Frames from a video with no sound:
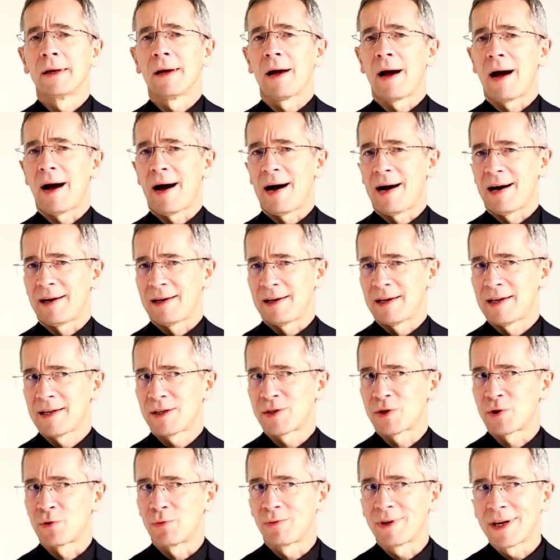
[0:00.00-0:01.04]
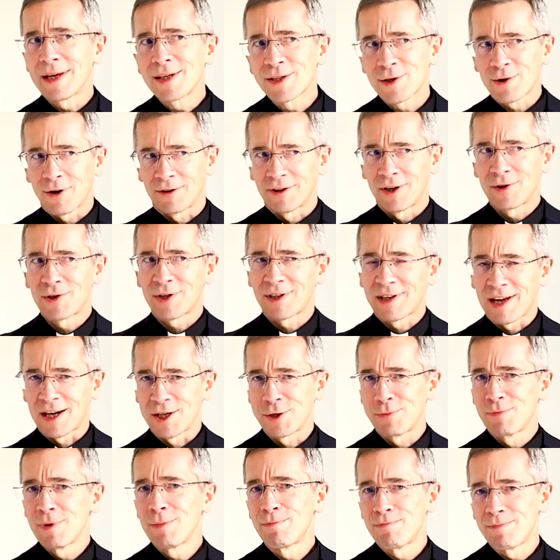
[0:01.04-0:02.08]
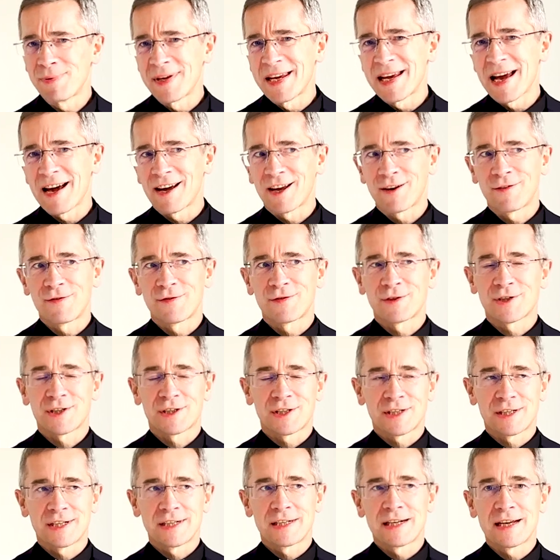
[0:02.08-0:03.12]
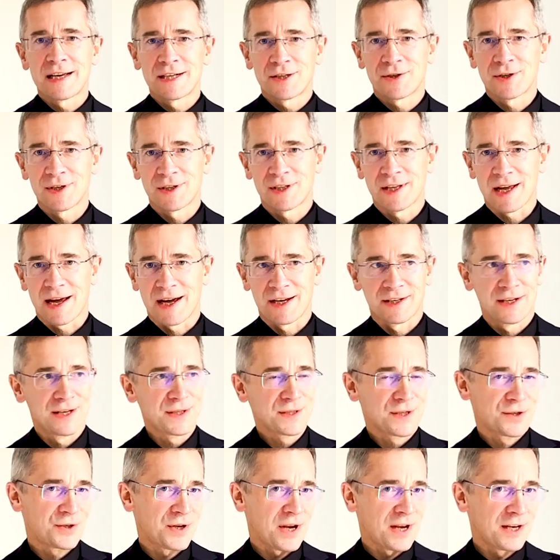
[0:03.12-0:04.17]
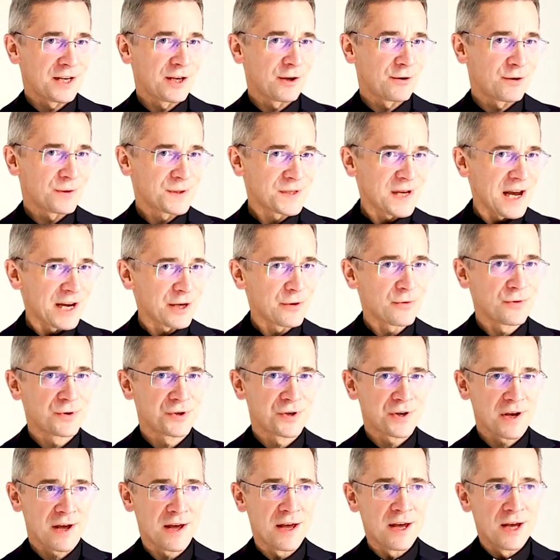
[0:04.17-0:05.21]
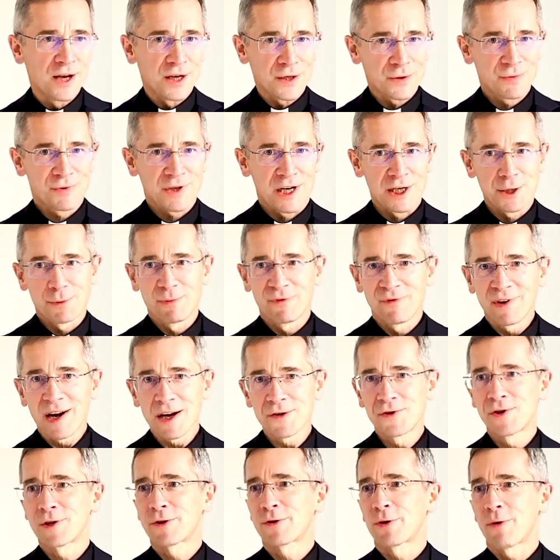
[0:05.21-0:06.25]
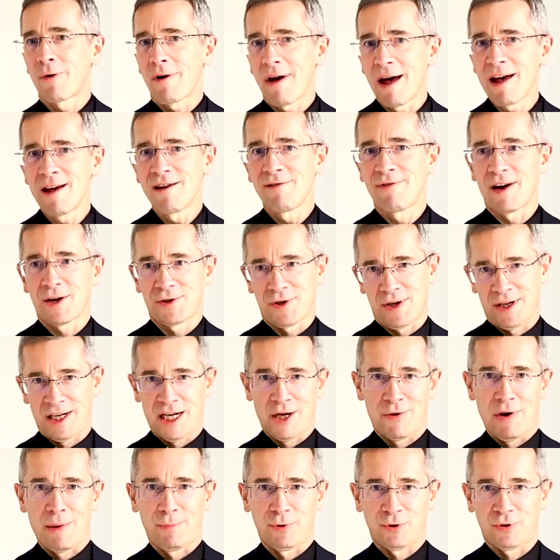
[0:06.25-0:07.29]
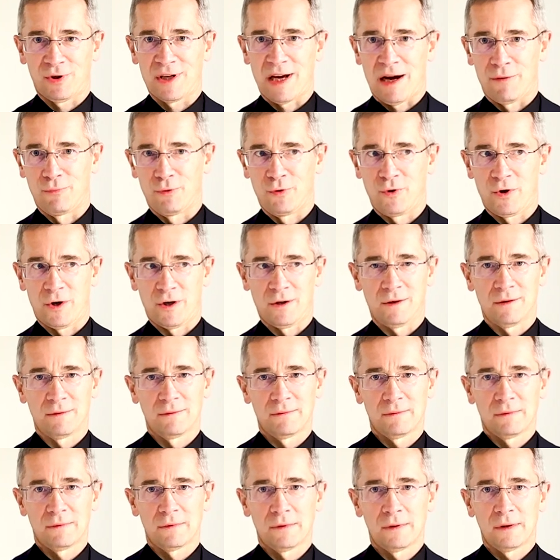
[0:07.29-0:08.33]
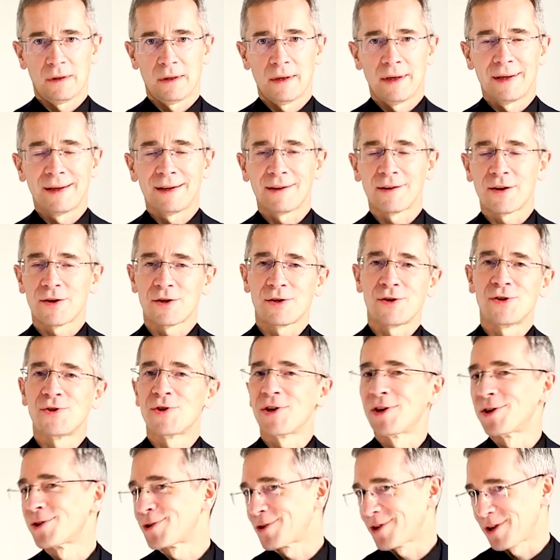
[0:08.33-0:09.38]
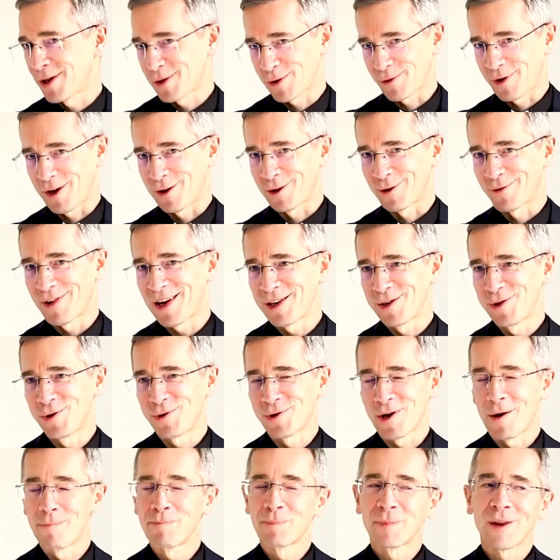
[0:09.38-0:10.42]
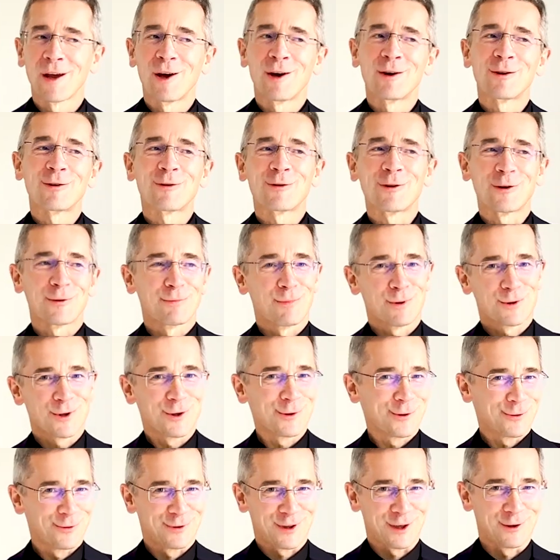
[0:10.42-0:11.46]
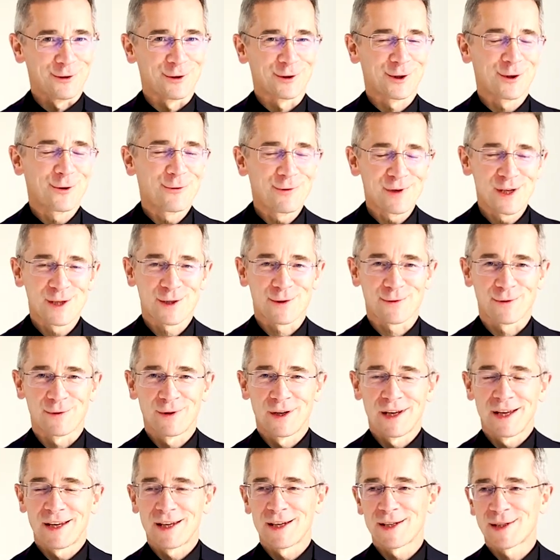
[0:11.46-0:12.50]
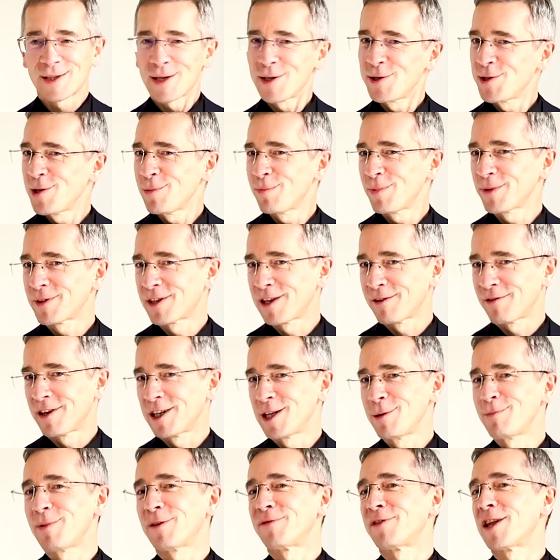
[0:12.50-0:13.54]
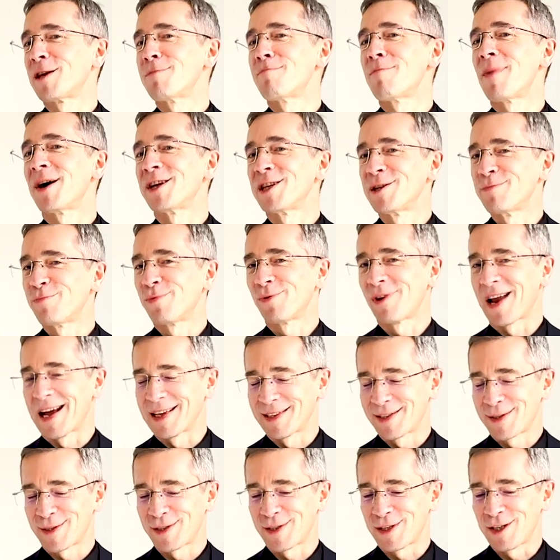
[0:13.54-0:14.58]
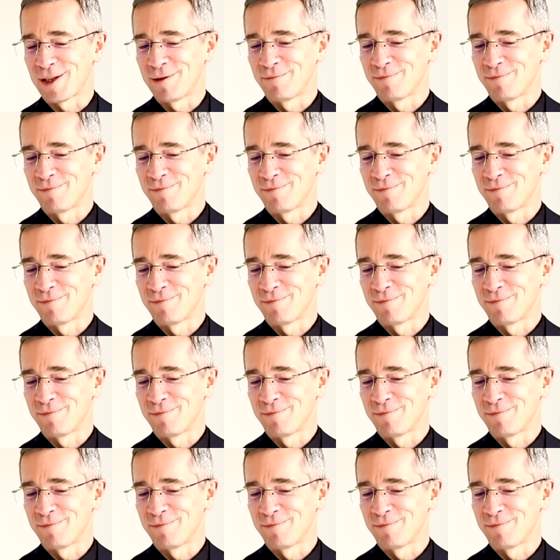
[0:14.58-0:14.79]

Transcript: Ale z drugiej strony czytaliśmy pierwsze czytanie z Księgi Rodzaju, gdzie słyszeliśmy wyraźnie, że to Ewa sięgnęła po to jabłko. Jeśli się jeszcze nie zorientowaliście, to od początku tego quizu jesteście poddawani pewnej manipulacji.